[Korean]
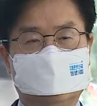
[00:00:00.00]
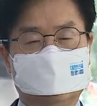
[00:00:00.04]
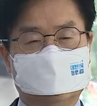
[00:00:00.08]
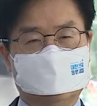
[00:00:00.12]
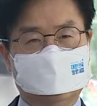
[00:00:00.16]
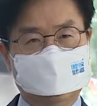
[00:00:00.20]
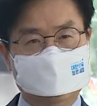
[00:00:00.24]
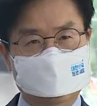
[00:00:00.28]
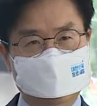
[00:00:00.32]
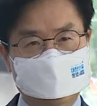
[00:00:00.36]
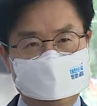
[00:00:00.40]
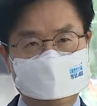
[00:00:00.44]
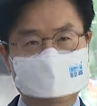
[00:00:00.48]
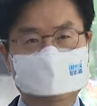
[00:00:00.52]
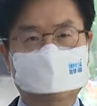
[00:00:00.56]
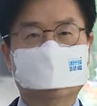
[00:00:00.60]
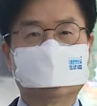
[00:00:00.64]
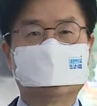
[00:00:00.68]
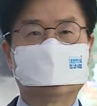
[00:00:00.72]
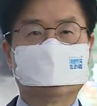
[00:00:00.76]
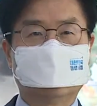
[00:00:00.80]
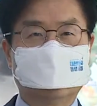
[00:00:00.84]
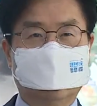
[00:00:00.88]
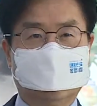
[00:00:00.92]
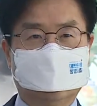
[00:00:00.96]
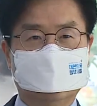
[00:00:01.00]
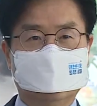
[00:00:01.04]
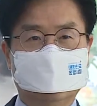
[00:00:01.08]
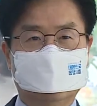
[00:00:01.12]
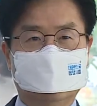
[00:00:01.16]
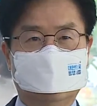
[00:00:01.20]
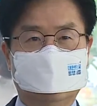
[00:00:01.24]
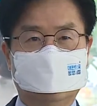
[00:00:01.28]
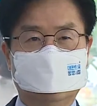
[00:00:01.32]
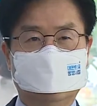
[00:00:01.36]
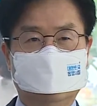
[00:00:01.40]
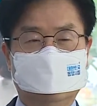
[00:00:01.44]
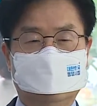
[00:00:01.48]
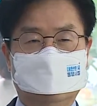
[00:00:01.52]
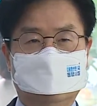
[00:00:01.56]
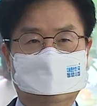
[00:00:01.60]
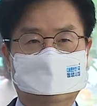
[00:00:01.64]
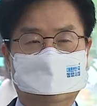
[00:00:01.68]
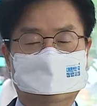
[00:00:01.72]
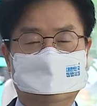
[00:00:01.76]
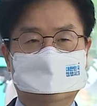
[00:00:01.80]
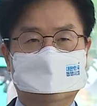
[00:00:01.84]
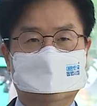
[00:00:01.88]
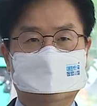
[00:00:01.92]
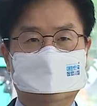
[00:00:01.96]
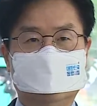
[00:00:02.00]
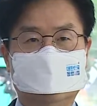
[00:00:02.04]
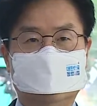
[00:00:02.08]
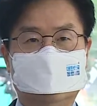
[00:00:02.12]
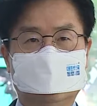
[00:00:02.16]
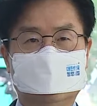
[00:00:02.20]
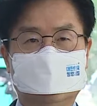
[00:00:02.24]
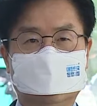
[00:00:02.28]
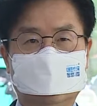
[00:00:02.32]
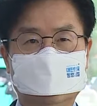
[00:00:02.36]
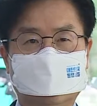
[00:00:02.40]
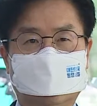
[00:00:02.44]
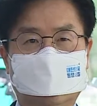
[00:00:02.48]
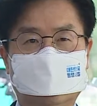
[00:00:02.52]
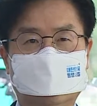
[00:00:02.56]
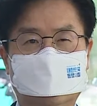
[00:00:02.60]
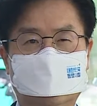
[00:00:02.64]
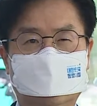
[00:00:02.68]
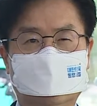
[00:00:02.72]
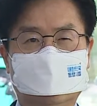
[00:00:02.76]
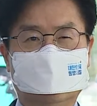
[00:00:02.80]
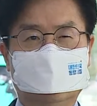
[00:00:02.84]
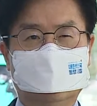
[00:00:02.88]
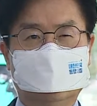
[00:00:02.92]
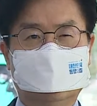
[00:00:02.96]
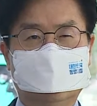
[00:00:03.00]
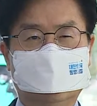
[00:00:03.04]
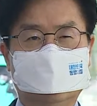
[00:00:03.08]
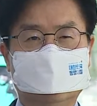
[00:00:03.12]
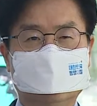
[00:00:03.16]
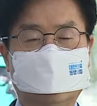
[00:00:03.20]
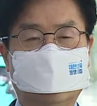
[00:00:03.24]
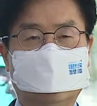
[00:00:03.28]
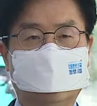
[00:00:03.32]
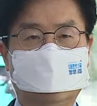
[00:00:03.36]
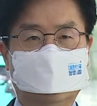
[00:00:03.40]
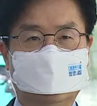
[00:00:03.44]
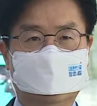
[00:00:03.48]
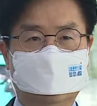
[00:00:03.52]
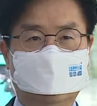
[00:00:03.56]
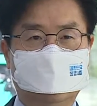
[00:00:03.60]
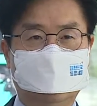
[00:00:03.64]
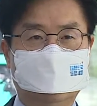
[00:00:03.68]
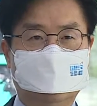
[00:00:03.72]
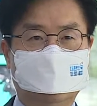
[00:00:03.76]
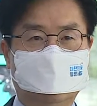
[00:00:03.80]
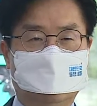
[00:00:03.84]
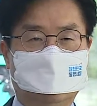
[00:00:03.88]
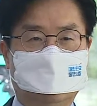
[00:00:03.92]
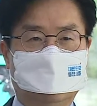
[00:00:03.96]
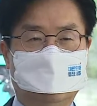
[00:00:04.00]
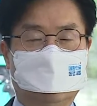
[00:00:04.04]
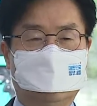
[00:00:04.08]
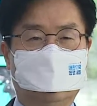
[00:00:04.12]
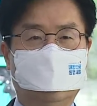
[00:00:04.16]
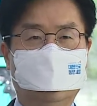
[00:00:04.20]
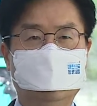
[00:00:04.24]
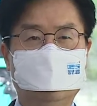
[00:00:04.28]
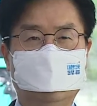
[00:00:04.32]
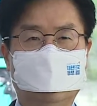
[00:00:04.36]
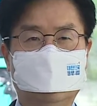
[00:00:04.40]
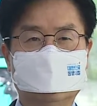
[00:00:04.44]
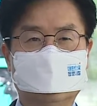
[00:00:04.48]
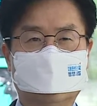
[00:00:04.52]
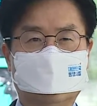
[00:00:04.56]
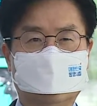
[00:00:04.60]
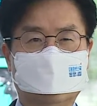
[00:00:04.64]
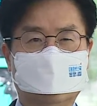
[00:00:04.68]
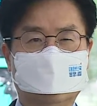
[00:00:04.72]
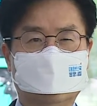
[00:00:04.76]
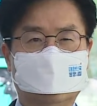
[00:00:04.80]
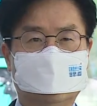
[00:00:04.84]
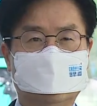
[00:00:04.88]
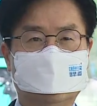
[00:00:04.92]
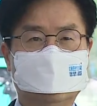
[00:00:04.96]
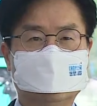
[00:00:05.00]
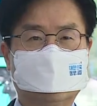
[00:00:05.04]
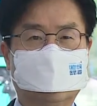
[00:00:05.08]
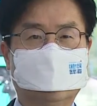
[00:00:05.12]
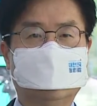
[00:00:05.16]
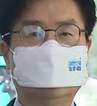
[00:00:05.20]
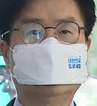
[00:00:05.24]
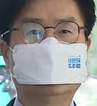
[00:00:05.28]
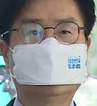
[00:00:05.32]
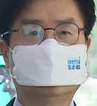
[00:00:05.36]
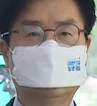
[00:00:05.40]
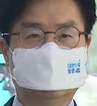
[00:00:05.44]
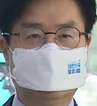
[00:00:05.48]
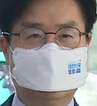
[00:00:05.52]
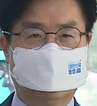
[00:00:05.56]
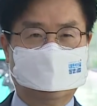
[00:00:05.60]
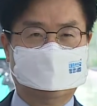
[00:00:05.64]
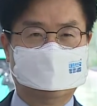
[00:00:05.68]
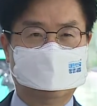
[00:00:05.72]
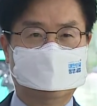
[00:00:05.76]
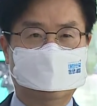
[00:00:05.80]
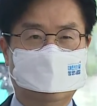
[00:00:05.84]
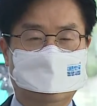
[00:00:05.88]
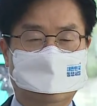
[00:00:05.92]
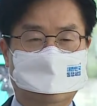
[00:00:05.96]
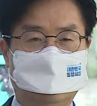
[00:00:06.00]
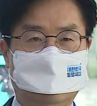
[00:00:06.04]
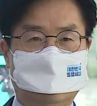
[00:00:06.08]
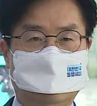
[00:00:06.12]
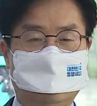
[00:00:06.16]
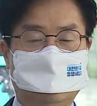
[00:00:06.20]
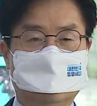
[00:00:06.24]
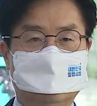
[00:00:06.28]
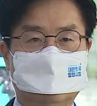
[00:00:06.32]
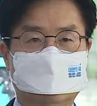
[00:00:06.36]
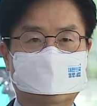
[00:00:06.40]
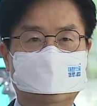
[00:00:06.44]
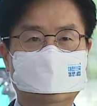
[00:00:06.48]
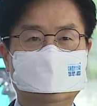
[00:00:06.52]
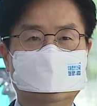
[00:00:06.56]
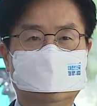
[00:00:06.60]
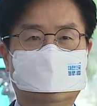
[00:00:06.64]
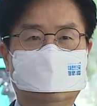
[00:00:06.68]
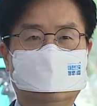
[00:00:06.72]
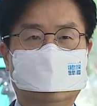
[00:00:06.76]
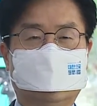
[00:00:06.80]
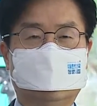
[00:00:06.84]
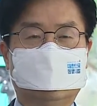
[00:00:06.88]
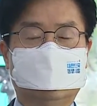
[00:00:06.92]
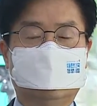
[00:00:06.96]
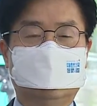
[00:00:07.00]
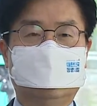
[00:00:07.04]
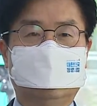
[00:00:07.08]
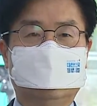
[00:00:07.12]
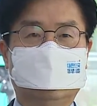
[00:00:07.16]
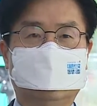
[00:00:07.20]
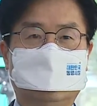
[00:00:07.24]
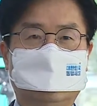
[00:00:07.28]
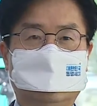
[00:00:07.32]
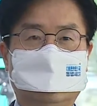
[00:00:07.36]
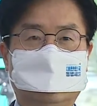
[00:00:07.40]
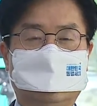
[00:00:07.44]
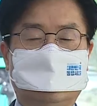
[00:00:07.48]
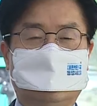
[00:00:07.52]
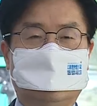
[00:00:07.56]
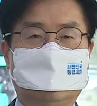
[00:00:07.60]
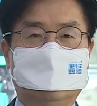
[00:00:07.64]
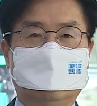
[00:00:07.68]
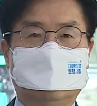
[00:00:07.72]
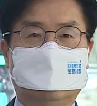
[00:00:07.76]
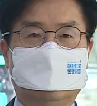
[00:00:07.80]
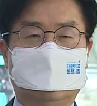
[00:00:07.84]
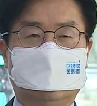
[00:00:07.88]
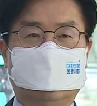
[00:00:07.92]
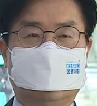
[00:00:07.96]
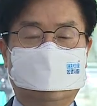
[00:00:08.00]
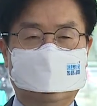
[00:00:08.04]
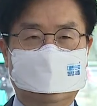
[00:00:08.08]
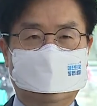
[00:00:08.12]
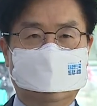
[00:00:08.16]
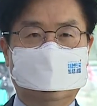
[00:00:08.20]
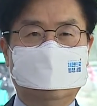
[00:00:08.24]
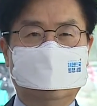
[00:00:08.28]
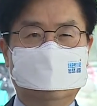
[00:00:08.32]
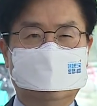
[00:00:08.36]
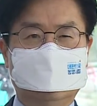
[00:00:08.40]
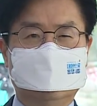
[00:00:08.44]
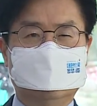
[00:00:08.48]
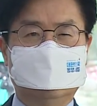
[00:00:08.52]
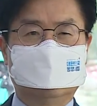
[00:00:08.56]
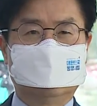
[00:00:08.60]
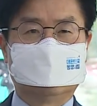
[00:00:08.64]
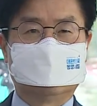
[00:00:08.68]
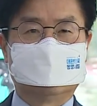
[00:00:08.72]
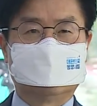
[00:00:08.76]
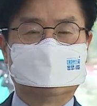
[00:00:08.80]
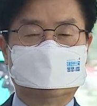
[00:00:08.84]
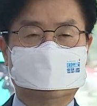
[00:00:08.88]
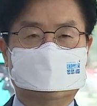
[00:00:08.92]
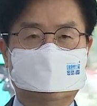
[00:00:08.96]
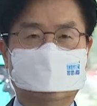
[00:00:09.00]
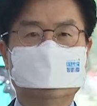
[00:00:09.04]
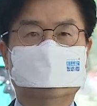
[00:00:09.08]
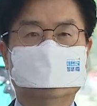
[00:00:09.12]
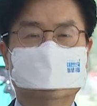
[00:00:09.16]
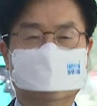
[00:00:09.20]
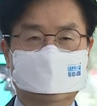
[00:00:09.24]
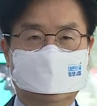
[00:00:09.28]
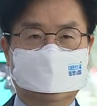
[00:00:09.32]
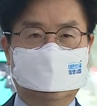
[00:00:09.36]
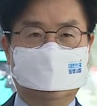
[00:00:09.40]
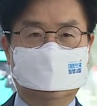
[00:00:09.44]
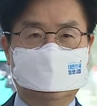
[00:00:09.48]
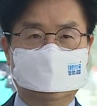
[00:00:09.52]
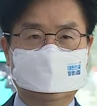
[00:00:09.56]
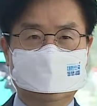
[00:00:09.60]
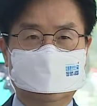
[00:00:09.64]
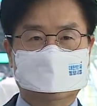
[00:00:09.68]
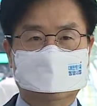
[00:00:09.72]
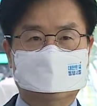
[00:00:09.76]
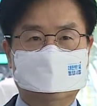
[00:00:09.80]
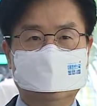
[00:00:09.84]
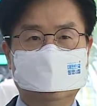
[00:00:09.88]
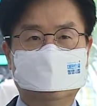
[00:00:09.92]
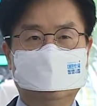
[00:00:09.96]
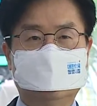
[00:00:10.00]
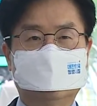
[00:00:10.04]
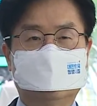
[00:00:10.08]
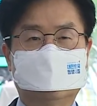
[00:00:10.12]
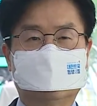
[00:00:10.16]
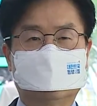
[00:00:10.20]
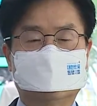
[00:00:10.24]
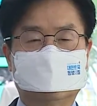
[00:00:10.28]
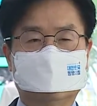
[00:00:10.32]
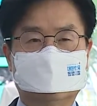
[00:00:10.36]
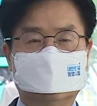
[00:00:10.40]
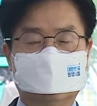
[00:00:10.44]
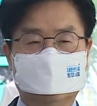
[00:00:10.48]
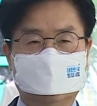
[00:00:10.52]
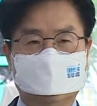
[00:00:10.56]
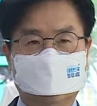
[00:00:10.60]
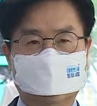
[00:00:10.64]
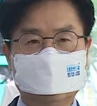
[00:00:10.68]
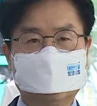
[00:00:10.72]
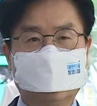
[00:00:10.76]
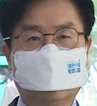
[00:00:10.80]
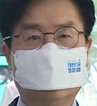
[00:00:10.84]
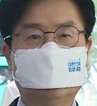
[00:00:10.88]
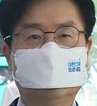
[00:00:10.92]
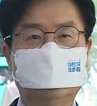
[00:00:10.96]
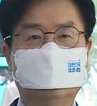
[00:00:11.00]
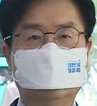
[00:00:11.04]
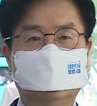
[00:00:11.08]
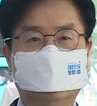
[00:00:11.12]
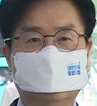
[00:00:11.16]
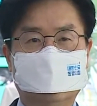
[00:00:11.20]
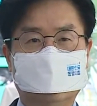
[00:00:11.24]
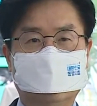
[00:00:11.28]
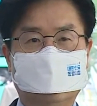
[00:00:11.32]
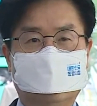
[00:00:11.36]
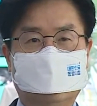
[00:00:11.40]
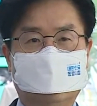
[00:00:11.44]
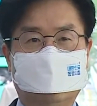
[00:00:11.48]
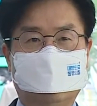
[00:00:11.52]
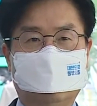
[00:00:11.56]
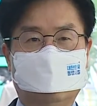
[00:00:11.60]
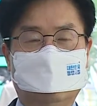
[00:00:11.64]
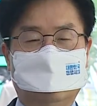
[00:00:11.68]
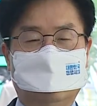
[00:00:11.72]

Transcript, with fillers: 수익이 목적이 아니고 지역 소상공인을 살리고 골목 상권을 살리기 위한 그런 역할을 어, 해나가고 있는데요. 지역 소상공인과